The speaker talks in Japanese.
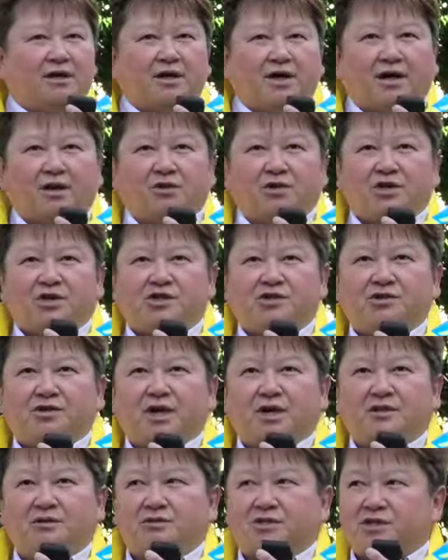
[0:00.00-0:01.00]
あの1週
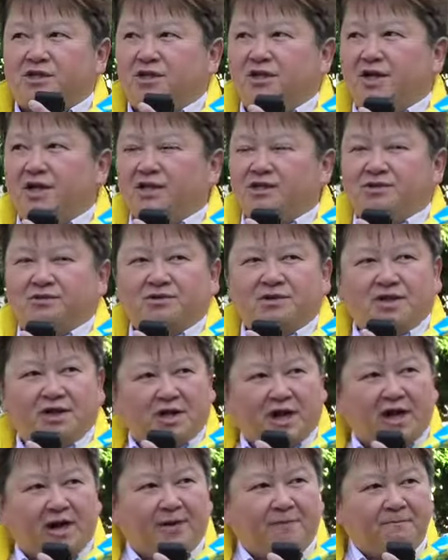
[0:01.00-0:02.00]
間のうちに連続
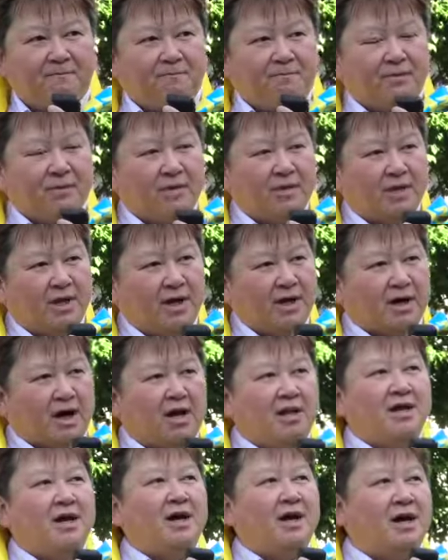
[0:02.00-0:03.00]
2回で
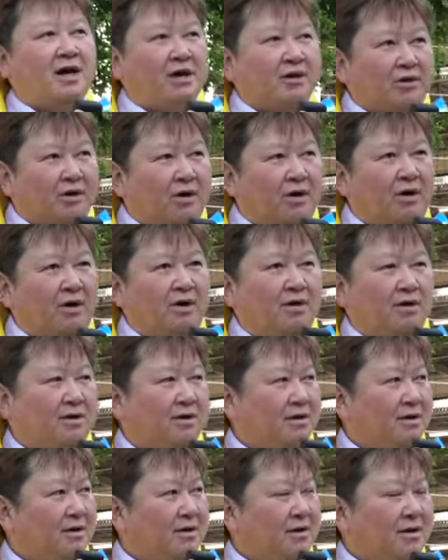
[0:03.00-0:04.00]
金払えと
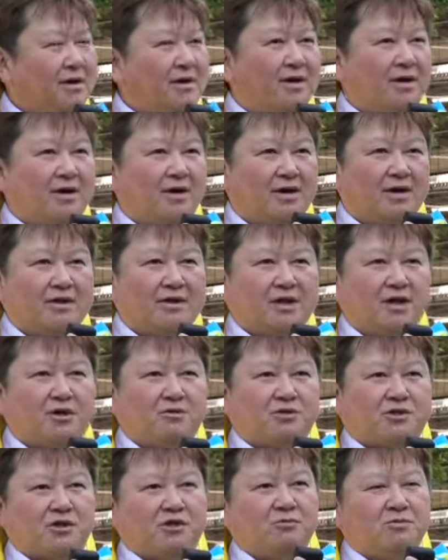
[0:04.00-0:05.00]
で
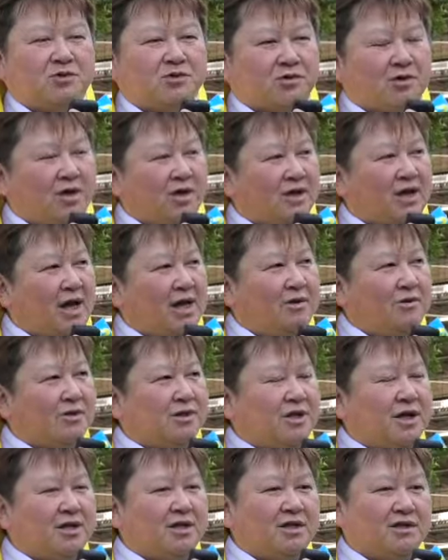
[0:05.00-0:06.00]
うちの息子が対応
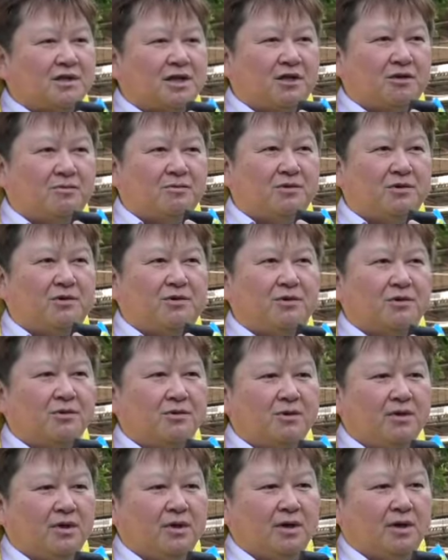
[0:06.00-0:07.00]
したんですけども
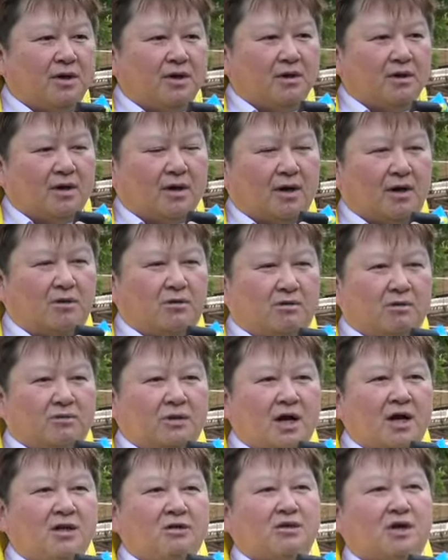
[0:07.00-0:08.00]
あの
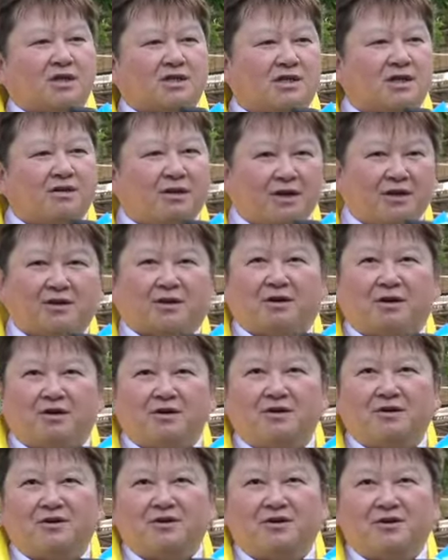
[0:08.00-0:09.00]
何とかしてくれと
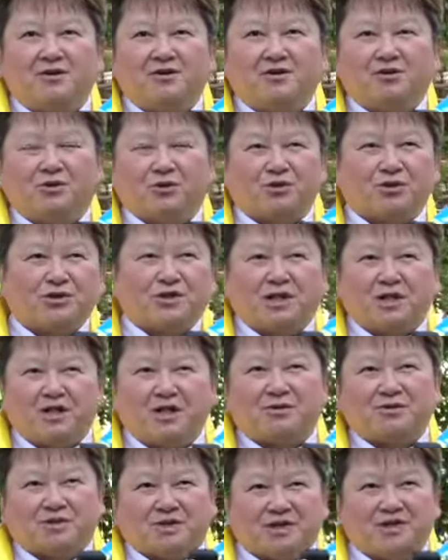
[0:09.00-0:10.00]
お父さん
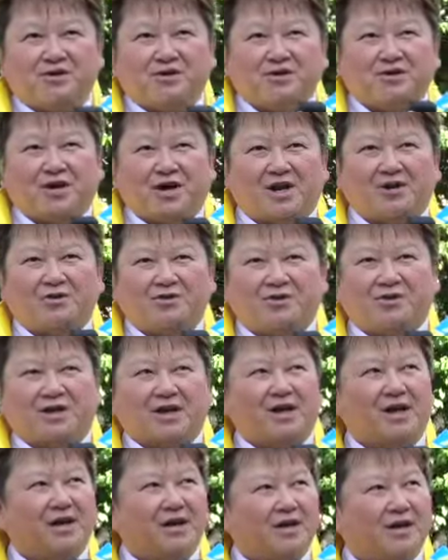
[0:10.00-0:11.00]
何とかしてくれよあれをっ
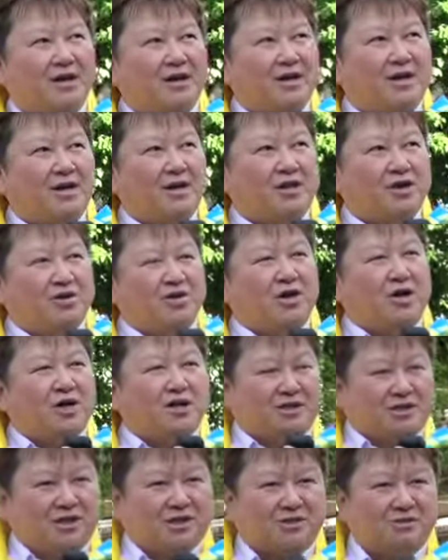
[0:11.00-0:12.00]
てっていう
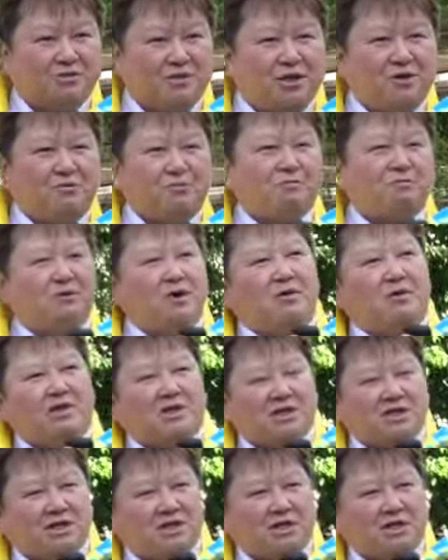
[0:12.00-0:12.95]
話ですで、まあ、私